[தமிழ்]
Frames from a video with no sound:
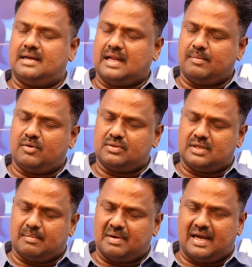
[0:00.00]
நாம் வந்து
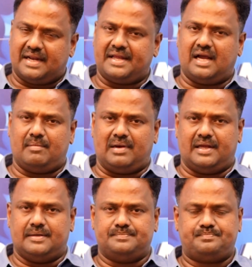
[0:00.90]
நம்மளை அறியாமலே
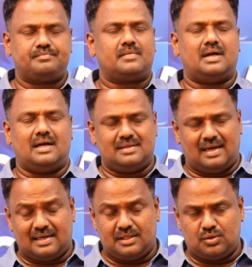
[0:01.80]
அது
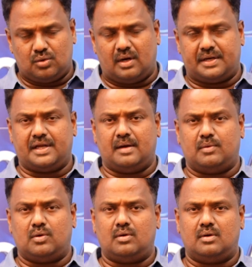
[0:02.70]
அறிந்தோ
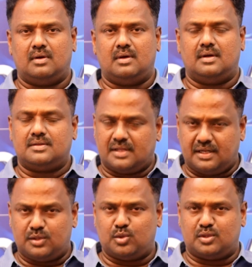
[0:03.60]
அறியாமலோ
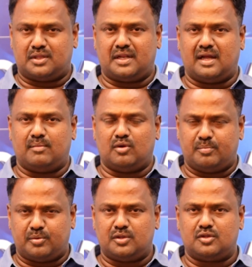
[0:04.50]
தெரிந்தோ தெரியாமலோ
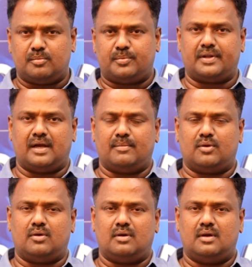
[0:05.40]
புரிந்தோ
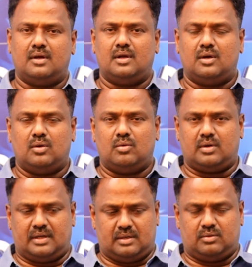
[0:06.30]
புரியாமலோ
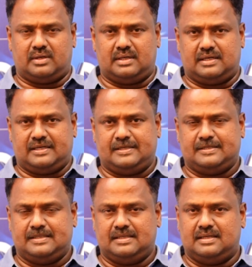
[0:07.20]
ஒரு ஒரு
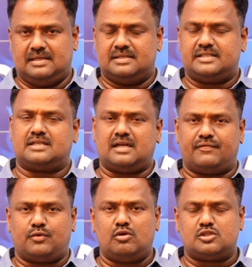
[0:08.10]
செட்
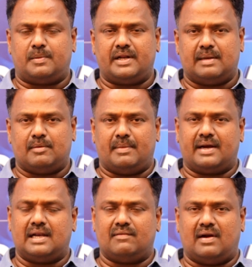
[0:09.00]
ஆஃப் ரூல்ஸ் படி நம்ம
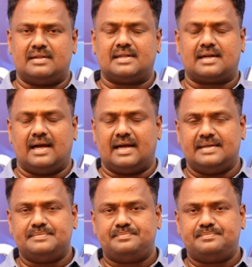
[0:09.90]
மக்கள் வாழ்ந்திருக்காங்க